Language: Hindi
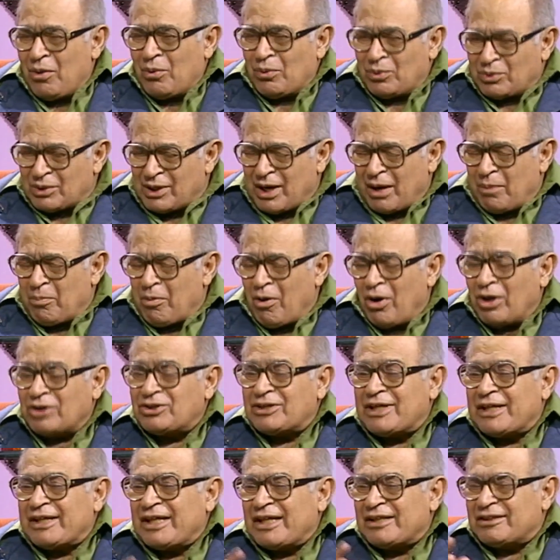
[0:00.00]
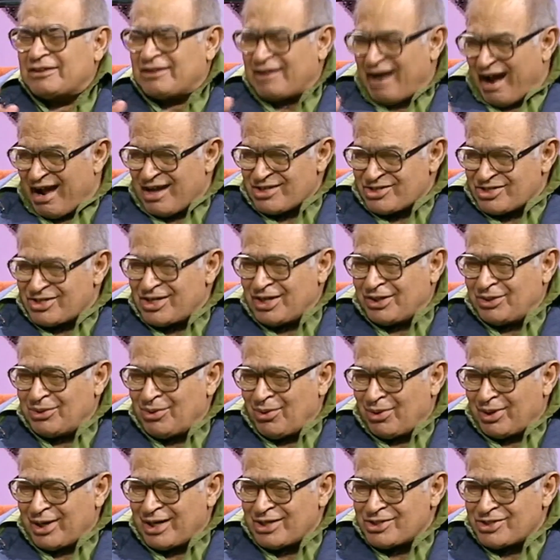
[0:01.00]
उनका बहुत ज़्यादा त्रास नहीं
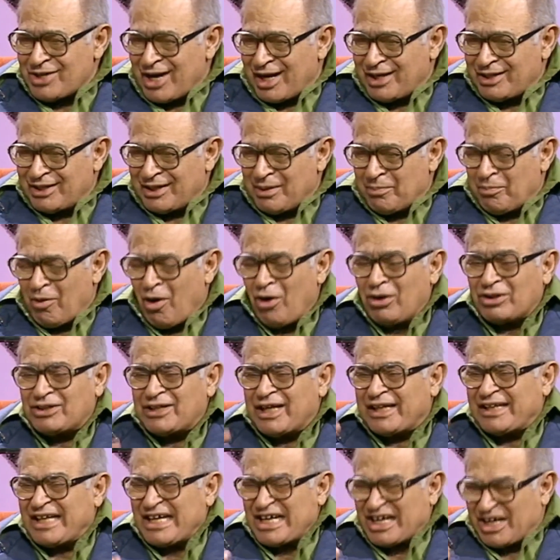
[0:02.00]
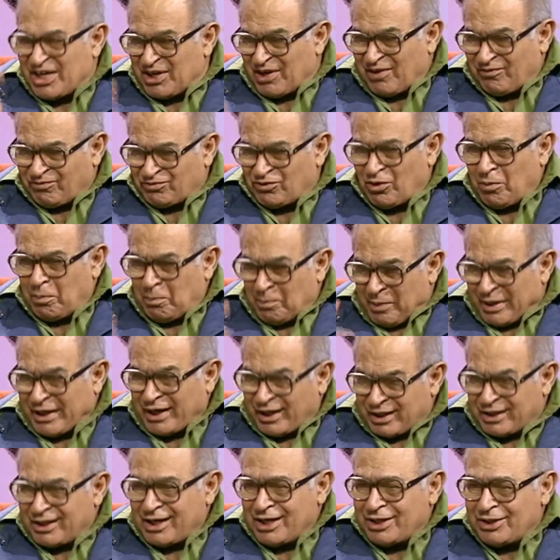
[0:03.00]
होना चाहिए बहुत ज़्यादा गिरफ्त और
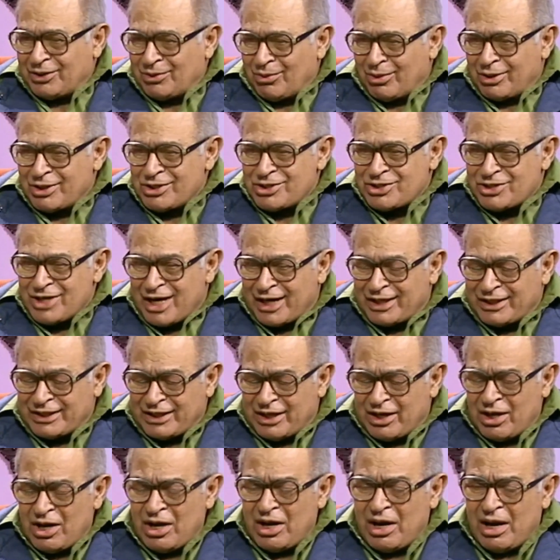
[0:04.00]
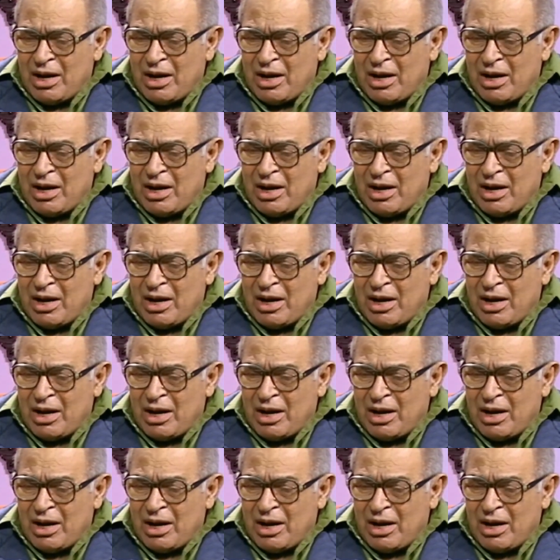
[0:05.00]
पकड़ नहीं होनी चाहिए